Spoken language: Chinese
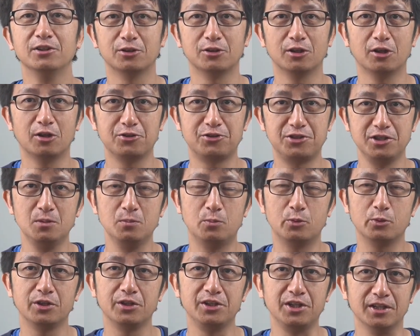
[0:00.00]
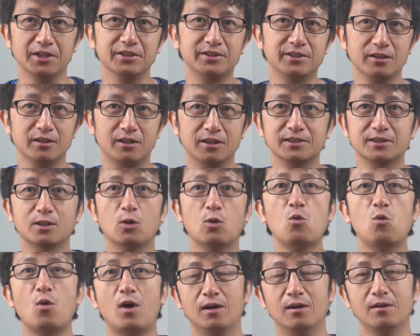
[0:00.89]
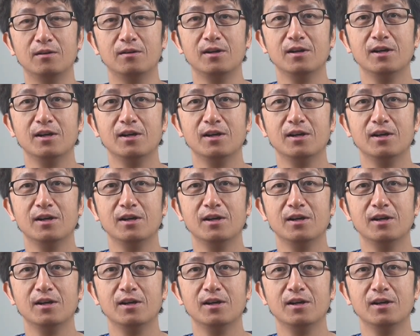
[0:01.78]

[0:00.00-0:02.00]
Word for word: 得到了进一步的延伸和升华。